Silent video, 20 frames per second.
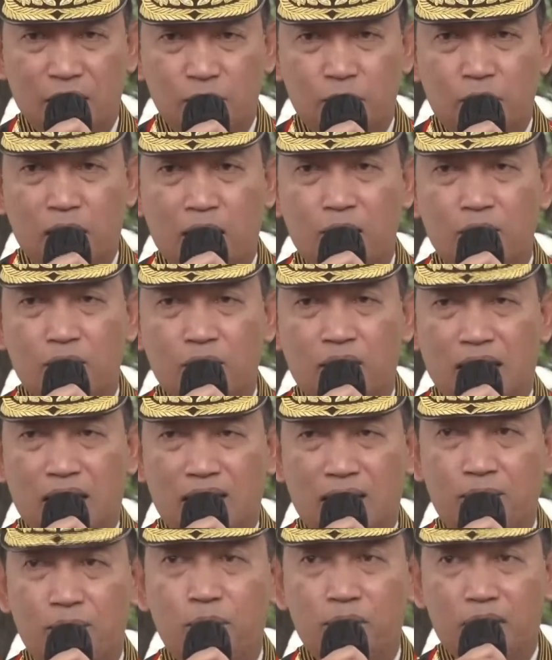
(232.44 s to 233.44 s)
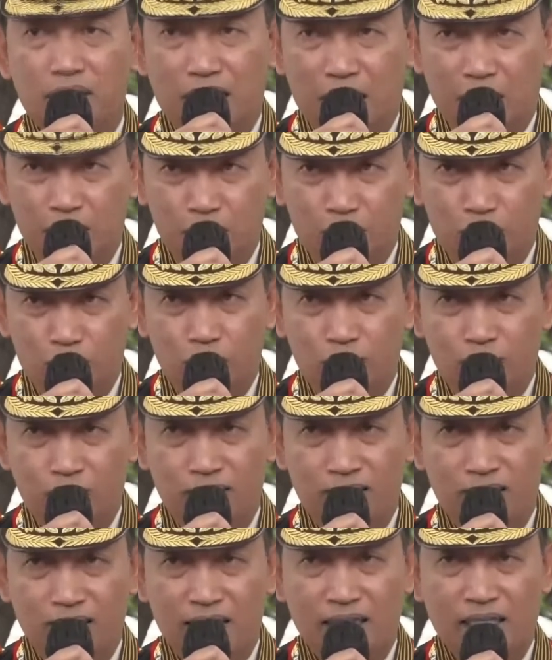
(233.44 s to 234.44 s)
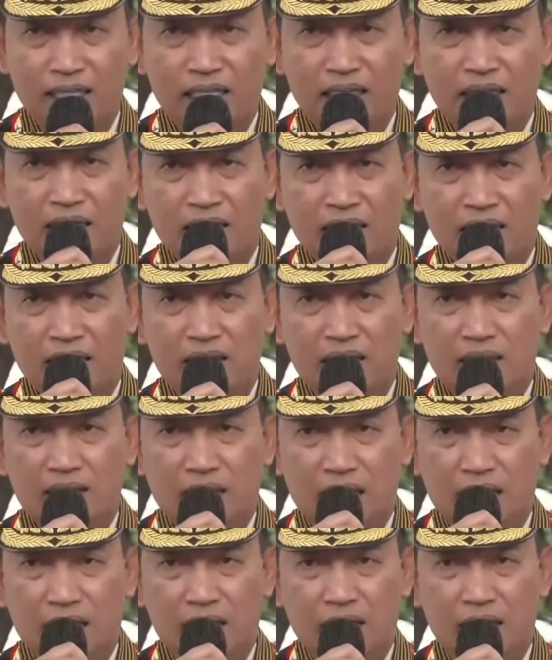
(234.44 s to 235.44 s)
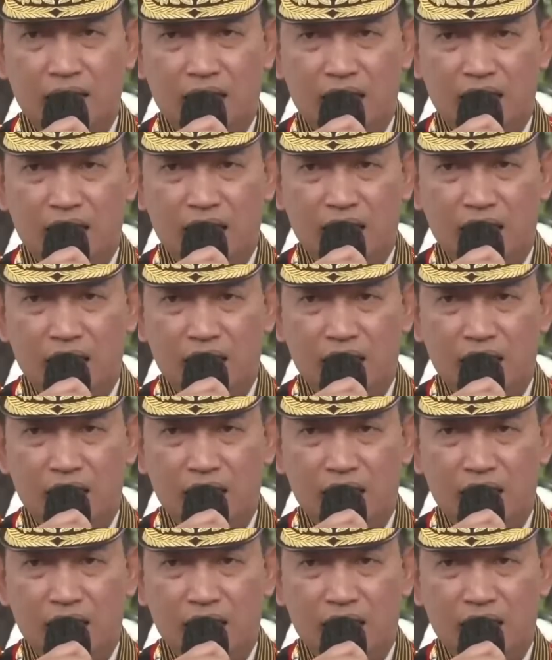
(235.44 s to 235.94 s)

tentu harus ada bukti yang cukup. Jangan